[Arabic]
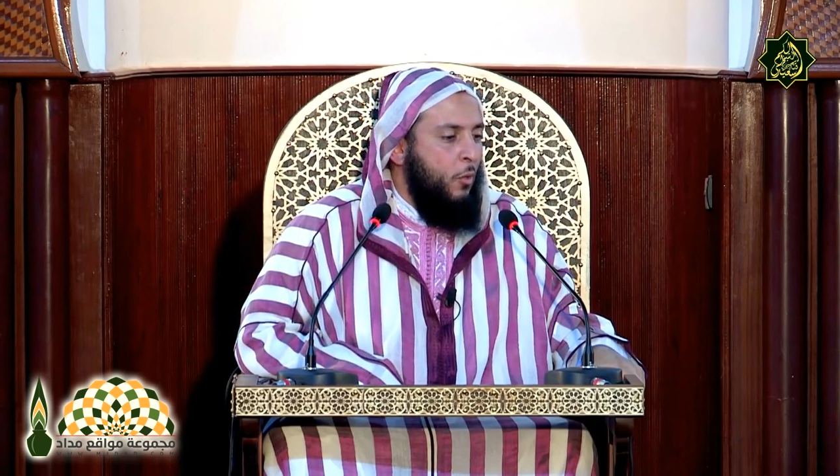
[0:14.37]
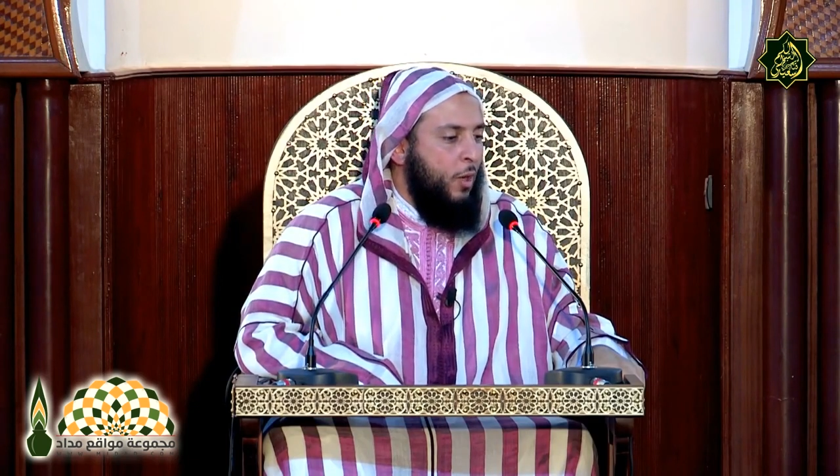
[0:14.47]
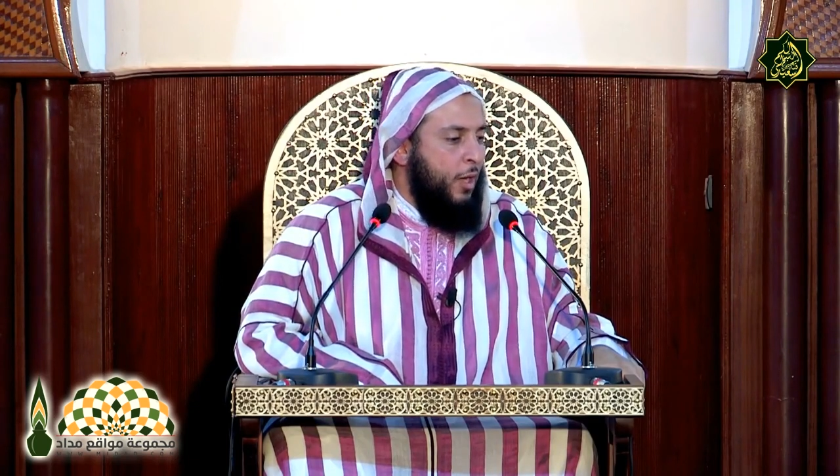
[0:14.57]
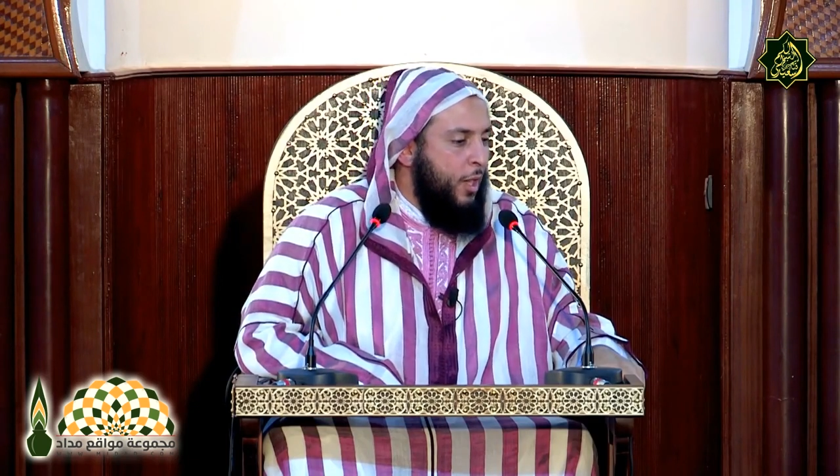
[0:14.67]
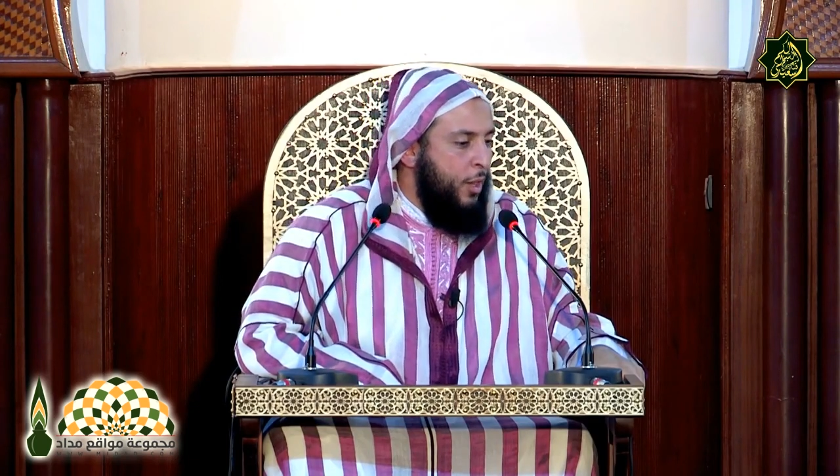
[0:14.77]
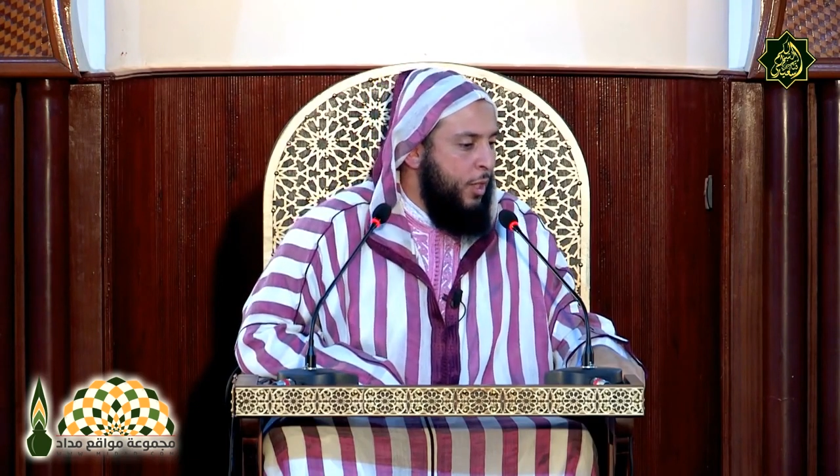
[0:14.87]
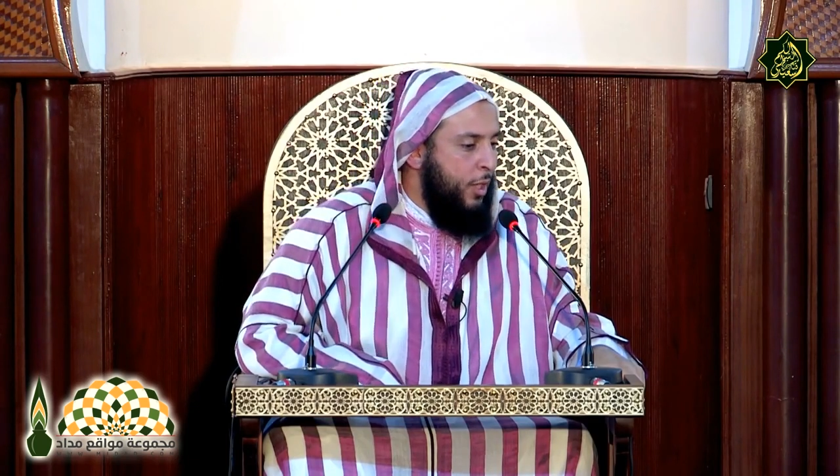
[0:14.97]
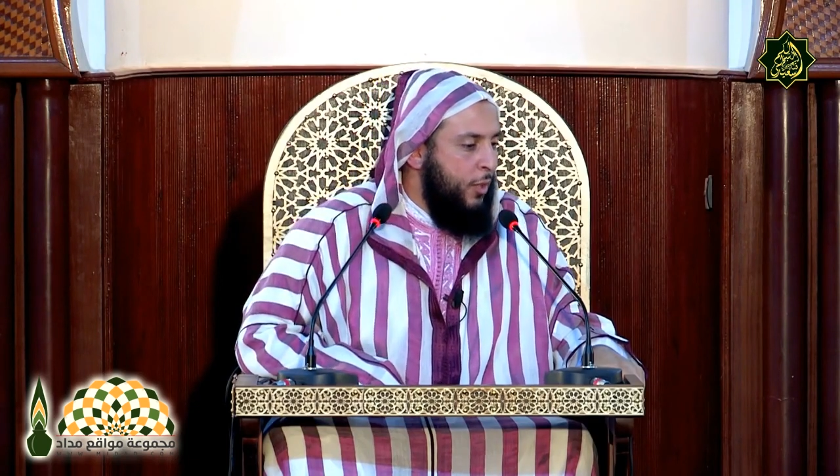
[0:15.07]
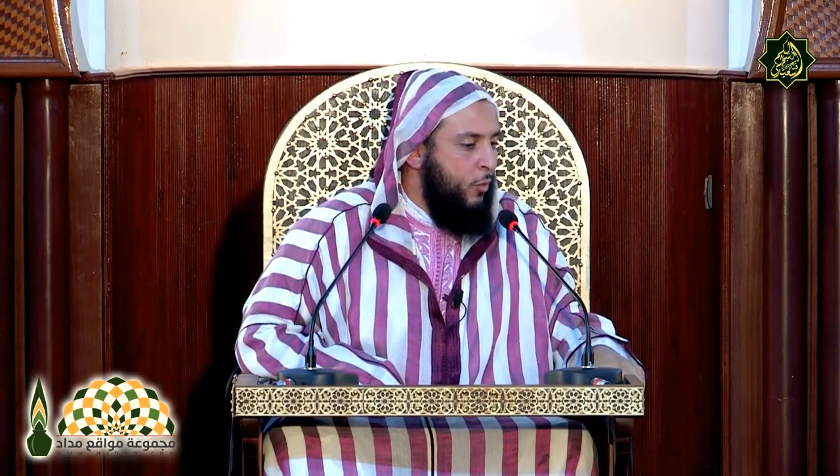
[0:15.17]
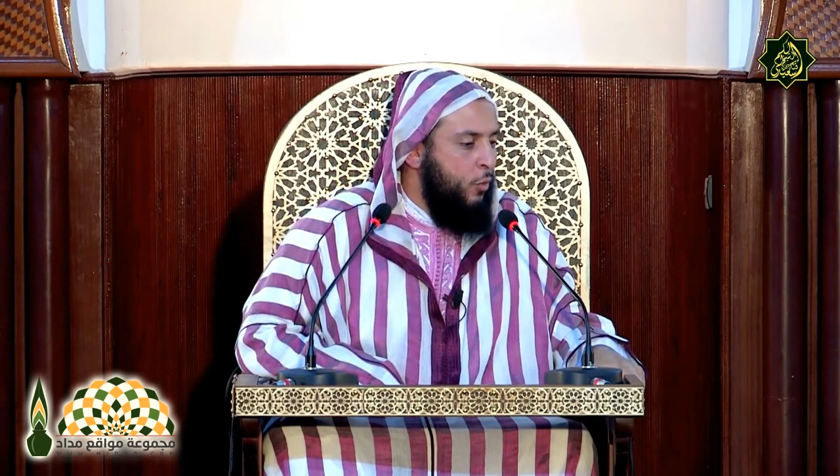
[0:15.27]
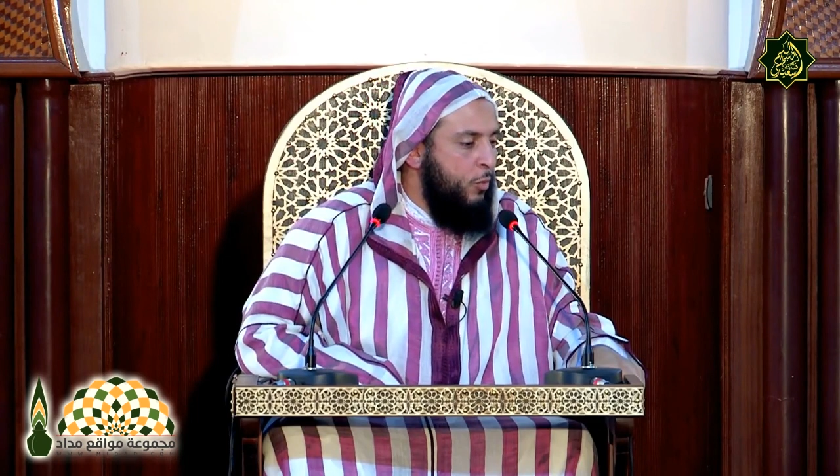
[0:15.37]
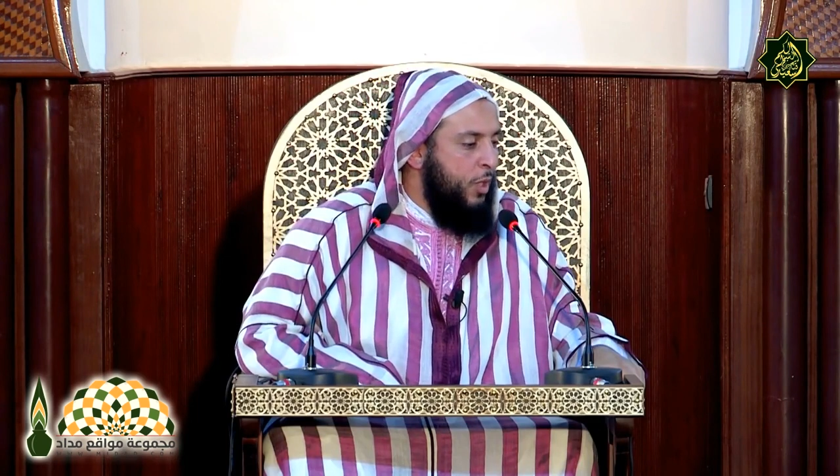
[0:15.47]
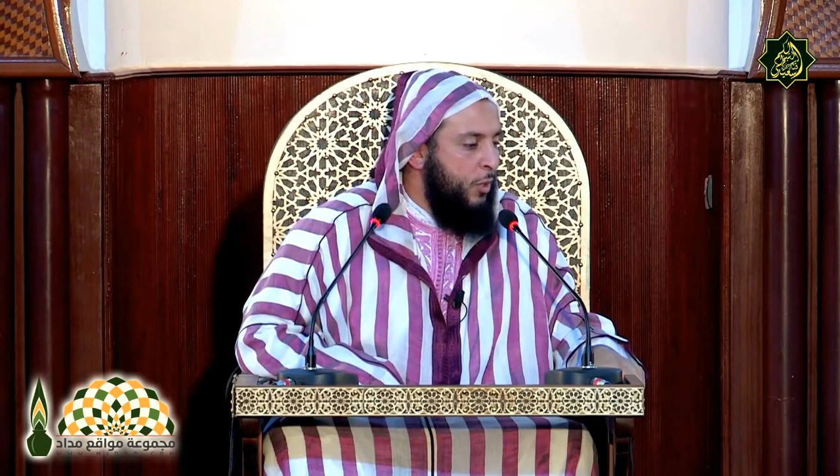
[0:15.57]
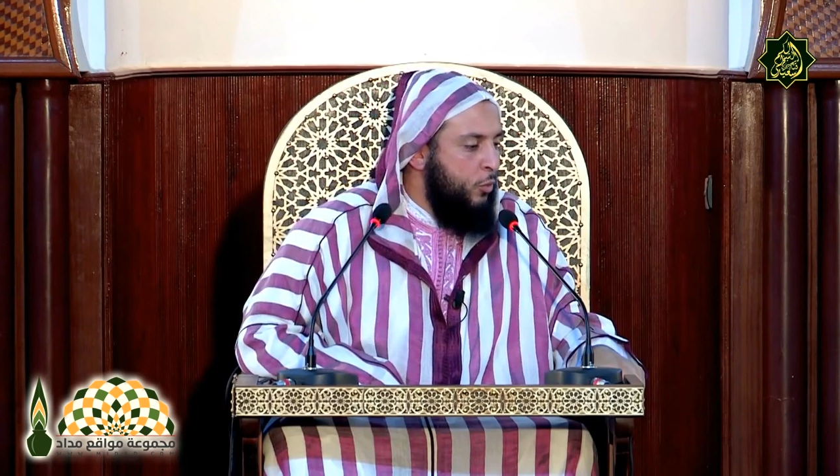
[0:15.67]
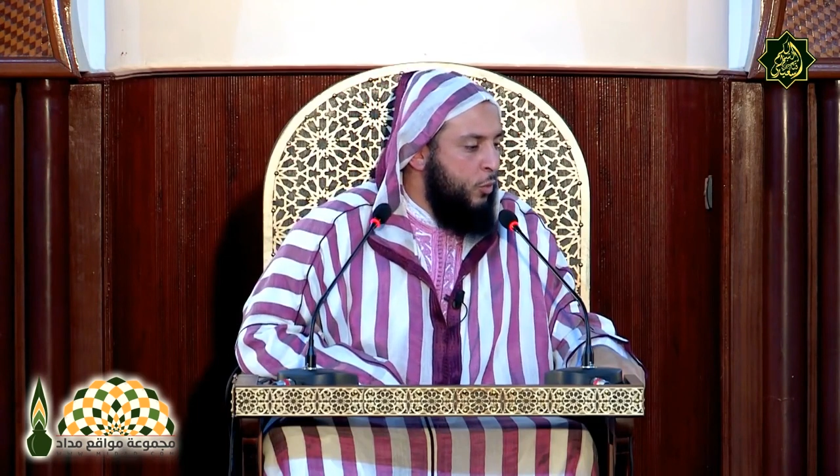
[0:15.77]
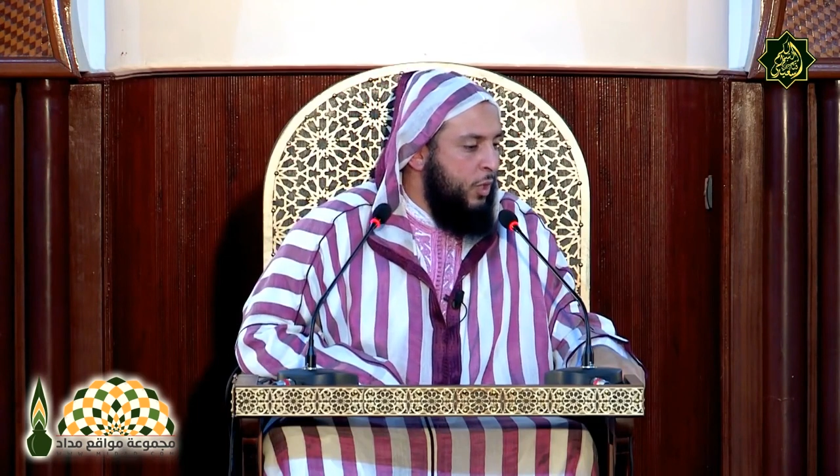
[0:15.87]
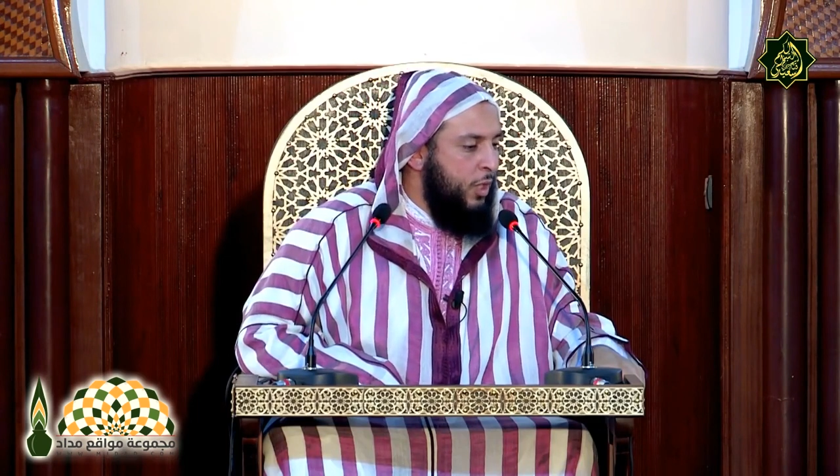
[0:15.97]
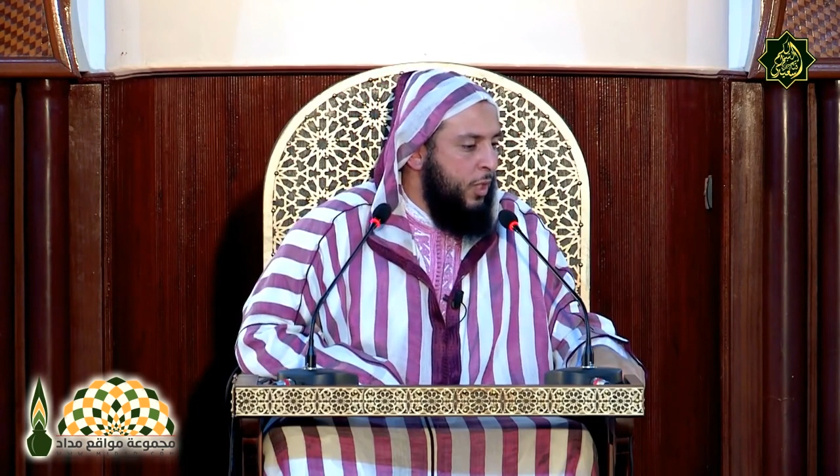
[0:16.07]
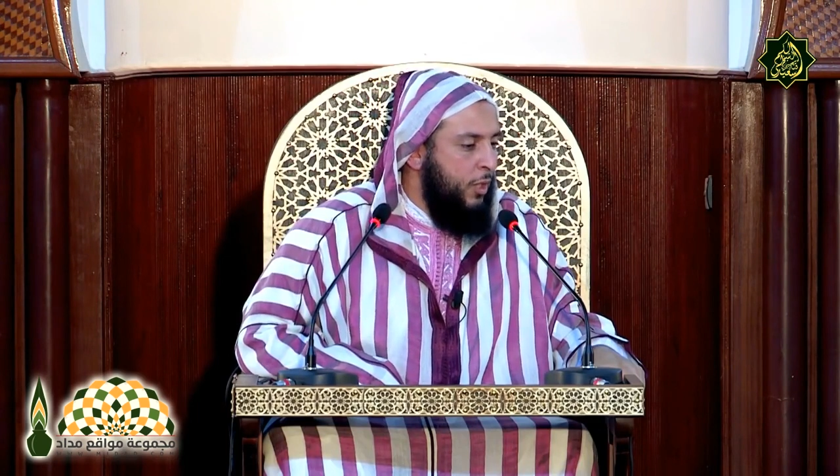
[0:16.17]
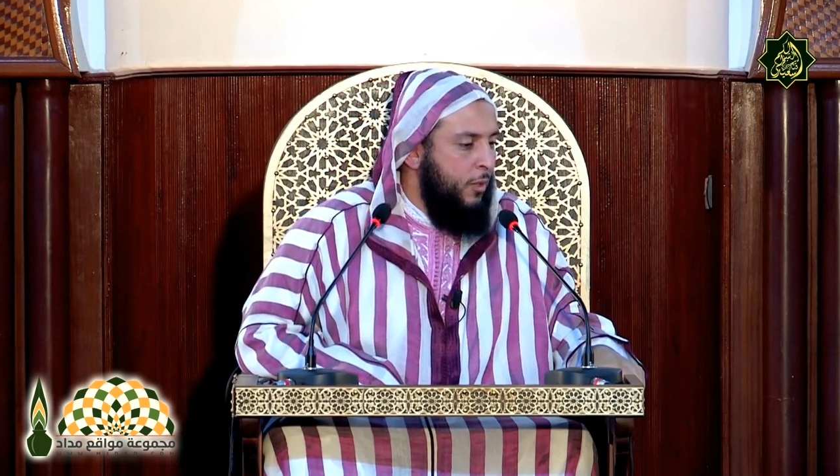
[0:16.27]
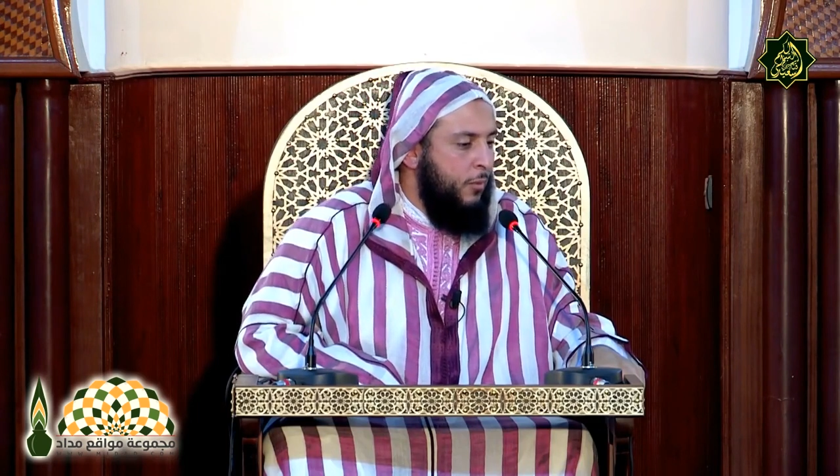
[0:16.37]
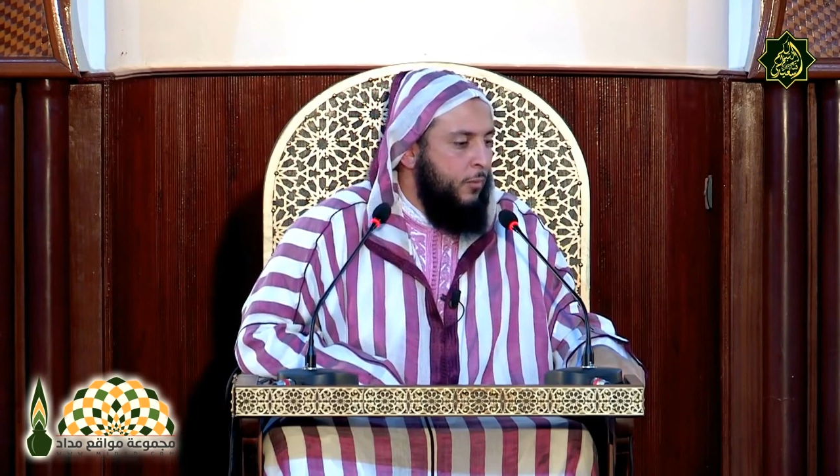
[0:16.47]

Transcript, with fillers: والذي يميتني